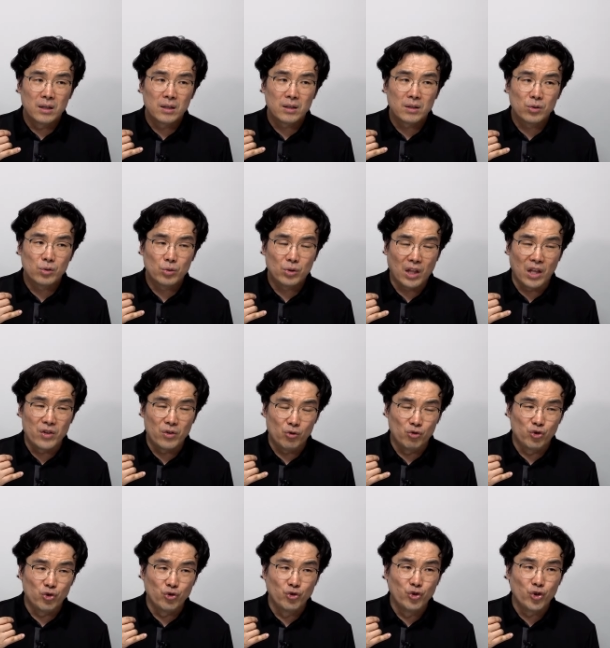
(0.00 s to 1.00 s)
대,
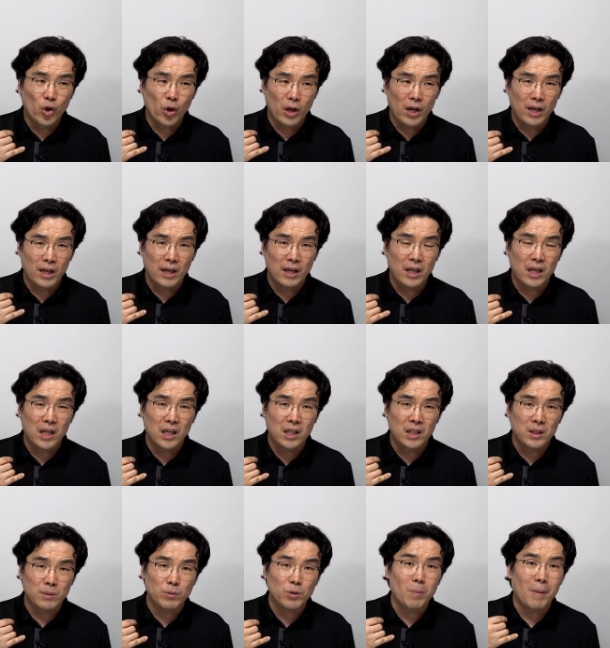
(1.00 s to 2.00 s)
윤석열에게
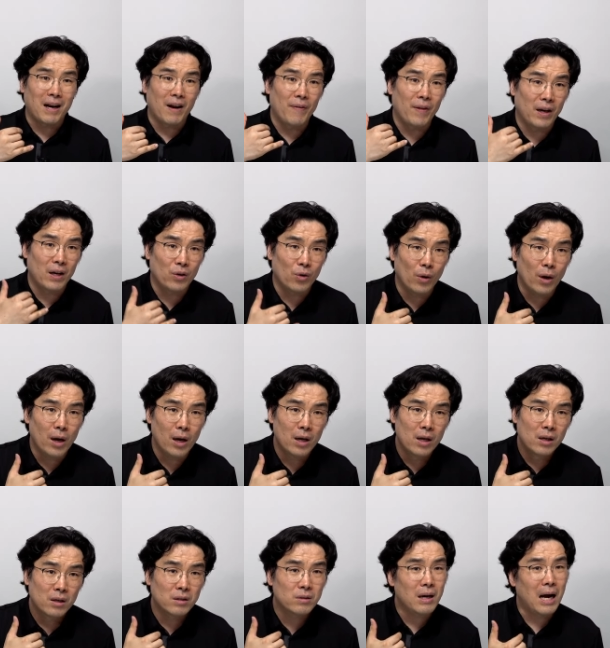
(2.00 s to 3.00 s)
직접 말한다는 거야?
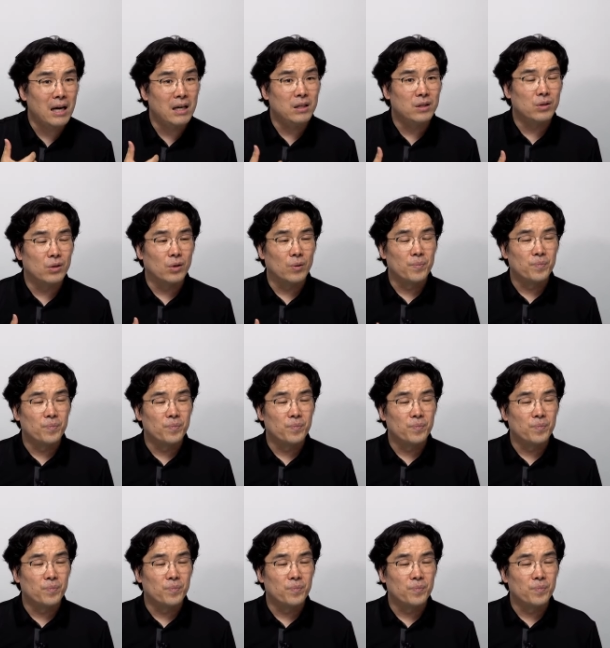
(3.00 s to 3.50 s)
그거 아니죠.